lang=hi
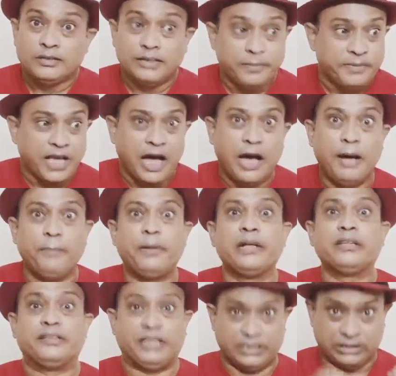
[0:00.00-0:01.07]
जब यहाँ
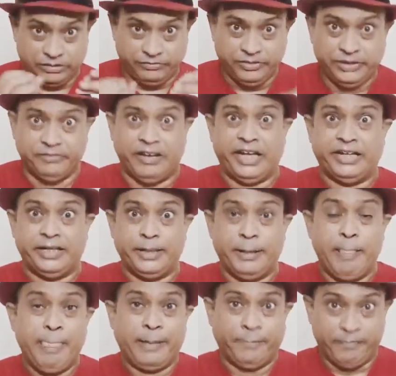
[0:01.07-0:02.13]
पर दसवीं वाले
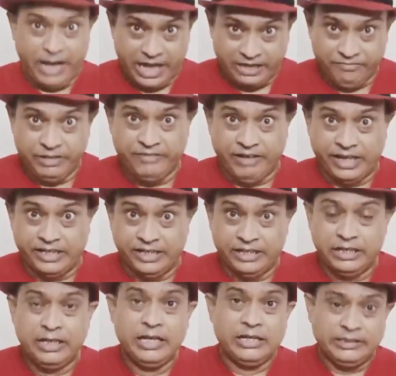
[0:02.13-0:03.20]
बारहवीं वाले
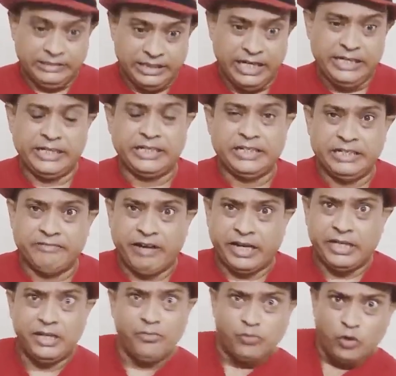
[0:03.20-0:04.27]
ये डिग्री
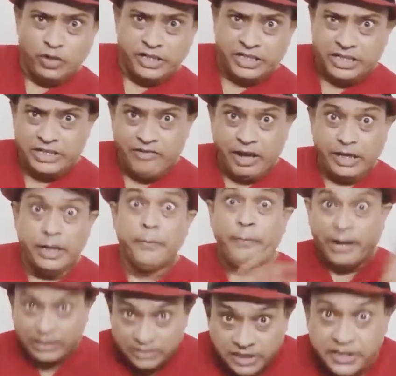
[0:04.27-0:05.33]
वाले वो डिग्री वाले
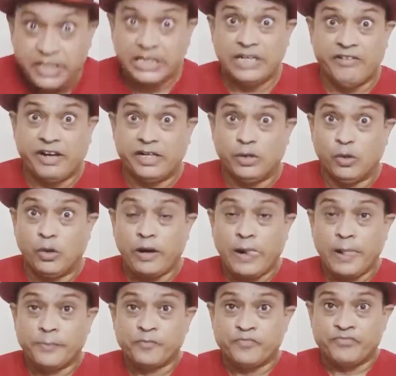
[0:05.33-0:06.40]
फर्जी डिग्री वाले लोग
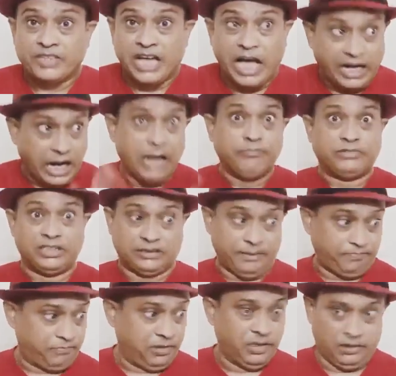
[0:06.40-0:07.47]
आराम से
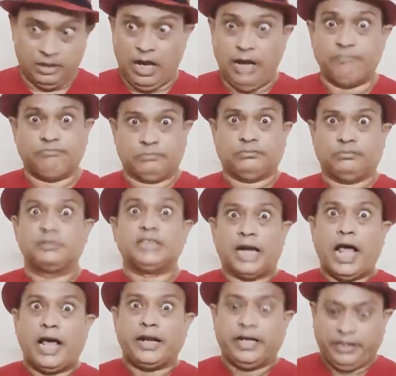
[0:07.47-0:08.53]
सब काम
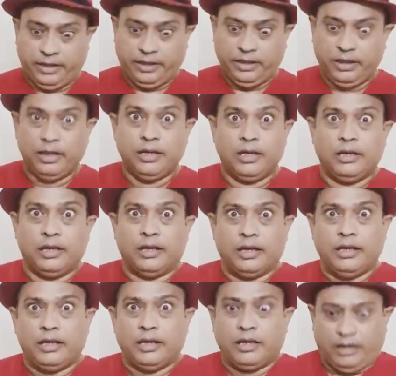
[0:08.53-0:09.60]
चला रहे हैं है?
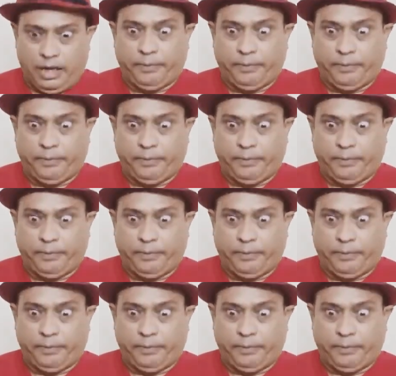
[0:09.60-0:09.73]
हाँ?